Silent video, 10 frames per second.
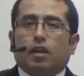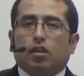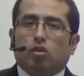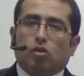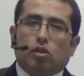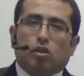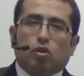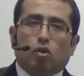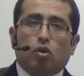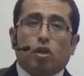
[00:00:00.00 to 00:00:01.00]
entonces
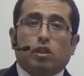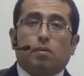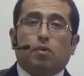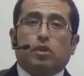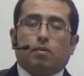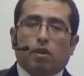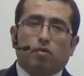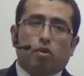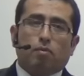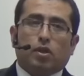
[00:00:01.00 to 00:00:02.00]
nosotros recibimos también
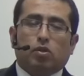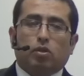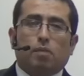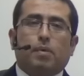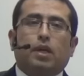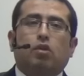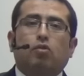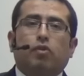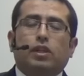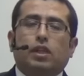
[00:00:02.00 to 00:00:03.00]
información de parte
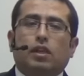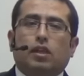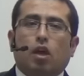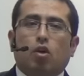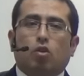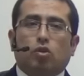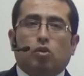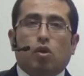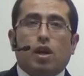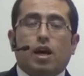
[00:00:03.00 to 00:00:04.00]
de un facilitador.
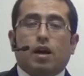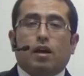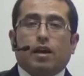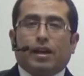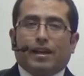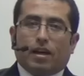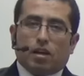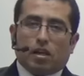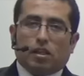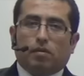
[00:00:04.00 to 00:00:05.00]
Nosotros la
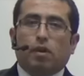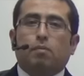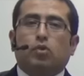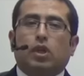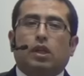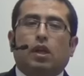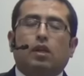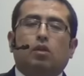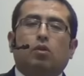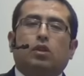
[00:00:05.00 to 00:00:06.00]
recibimos a
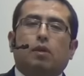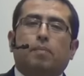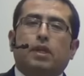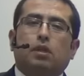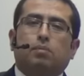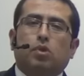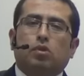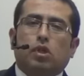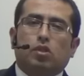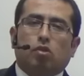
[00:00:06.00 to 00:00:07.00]
través de nuestra
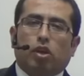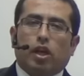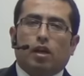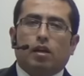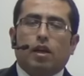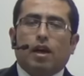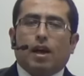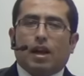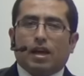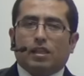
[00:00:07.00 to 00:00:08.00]
percepción sensorial,
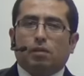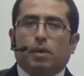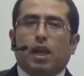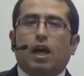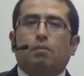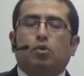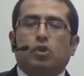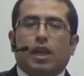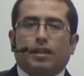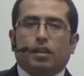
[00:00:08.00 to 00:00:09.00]
la
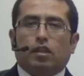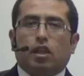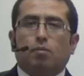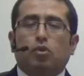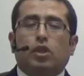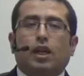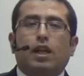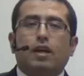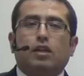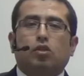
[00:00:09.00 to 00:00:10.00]
asimilamos, la entendemos y
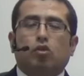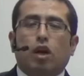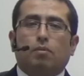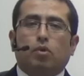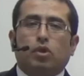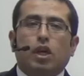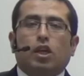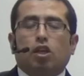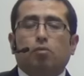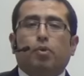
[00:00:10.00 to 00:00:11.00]
la razonamos
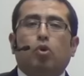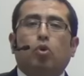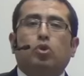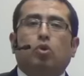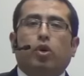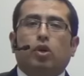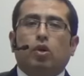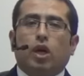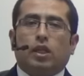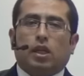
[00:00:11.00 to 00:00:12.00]
y producto de
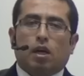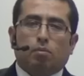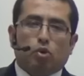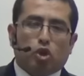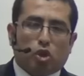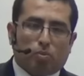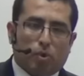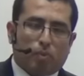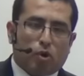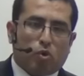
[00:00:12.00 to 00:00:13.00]
ello generamos nuestros
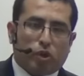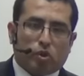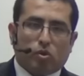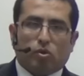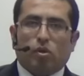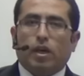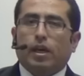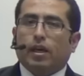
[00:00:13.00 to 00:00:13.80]
propios juicios.